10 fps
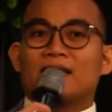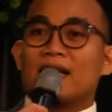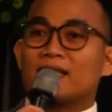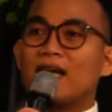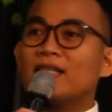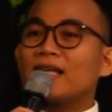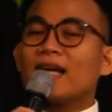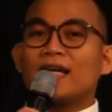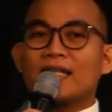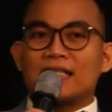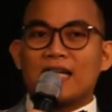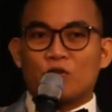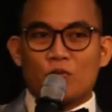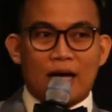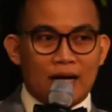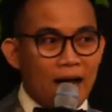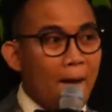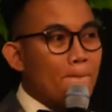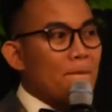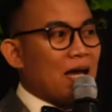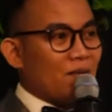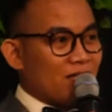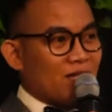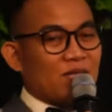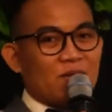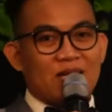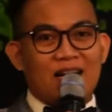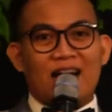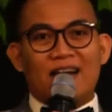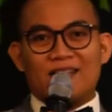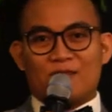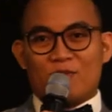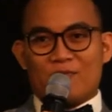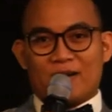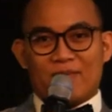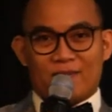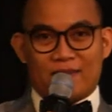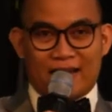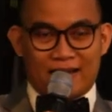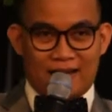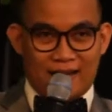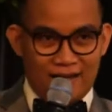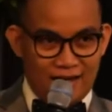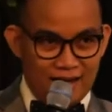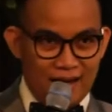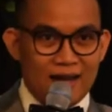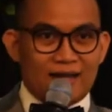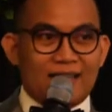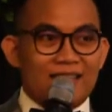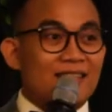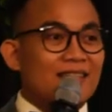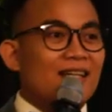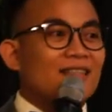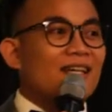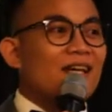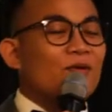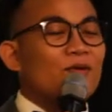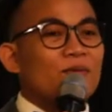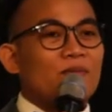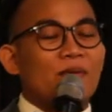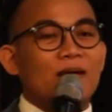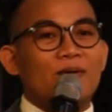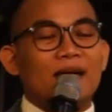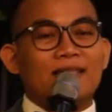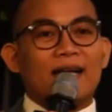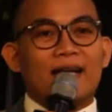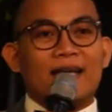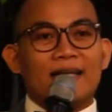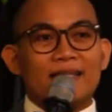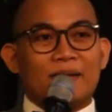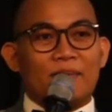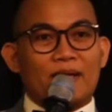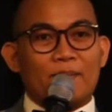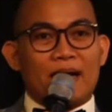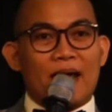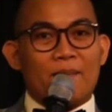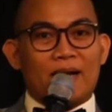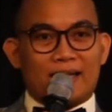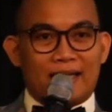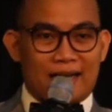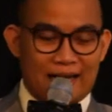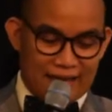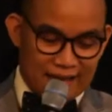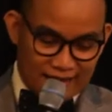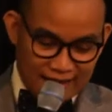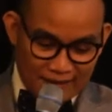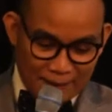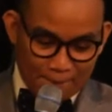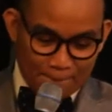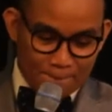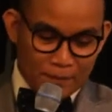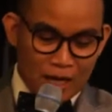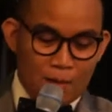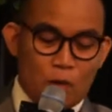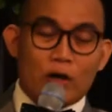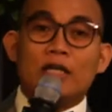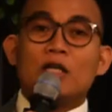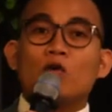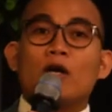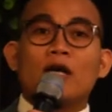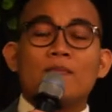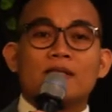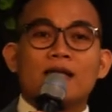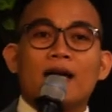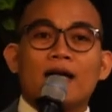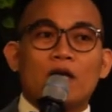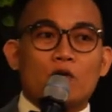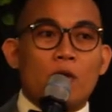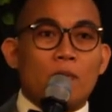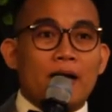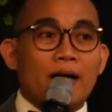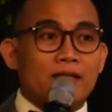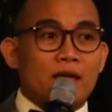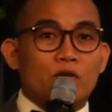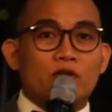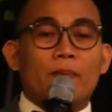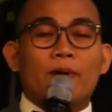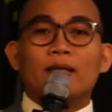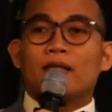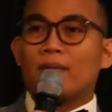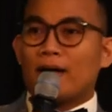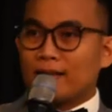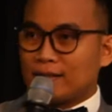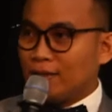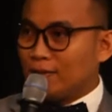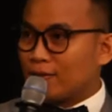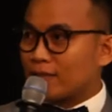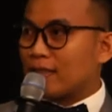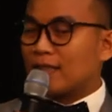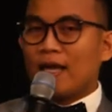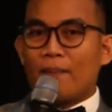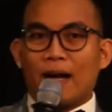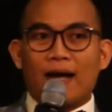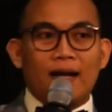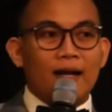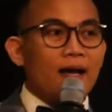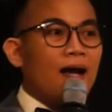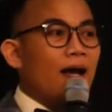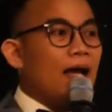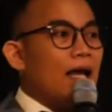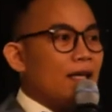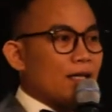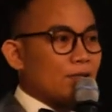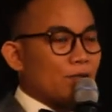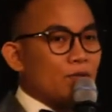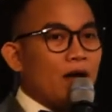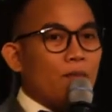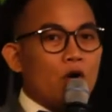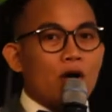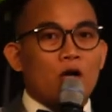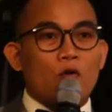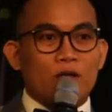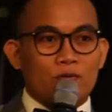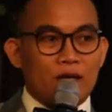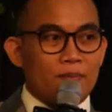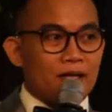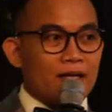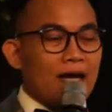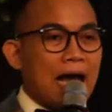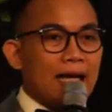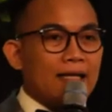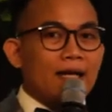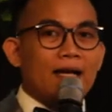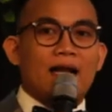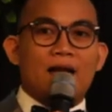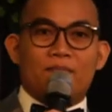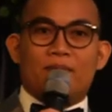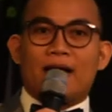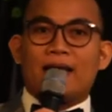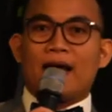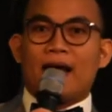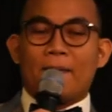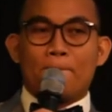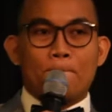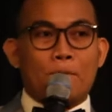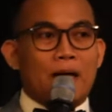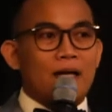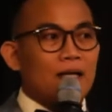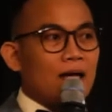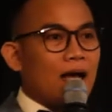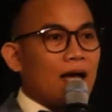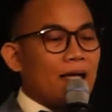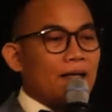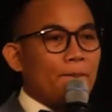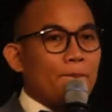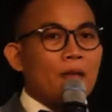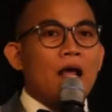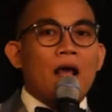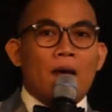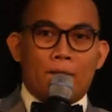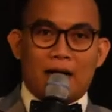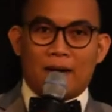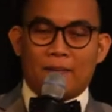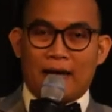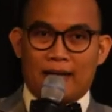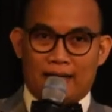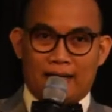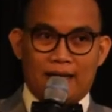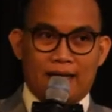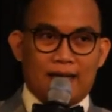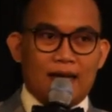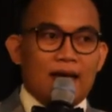Senang sekali saya Kris Datubara ada bersama-sama dengan Anda semua pada malam hari ini dan izinkan saya untuk memandu acara ini sampai pada berakhirnya nanti. Mewakili keluarga besar dari kedua mempelai, saya mengucapkan terima kasih untuk setiap Anda yang sudah meluangkan waktu dan berkenan hadir dalam perayaan pernikahan malam hari ini.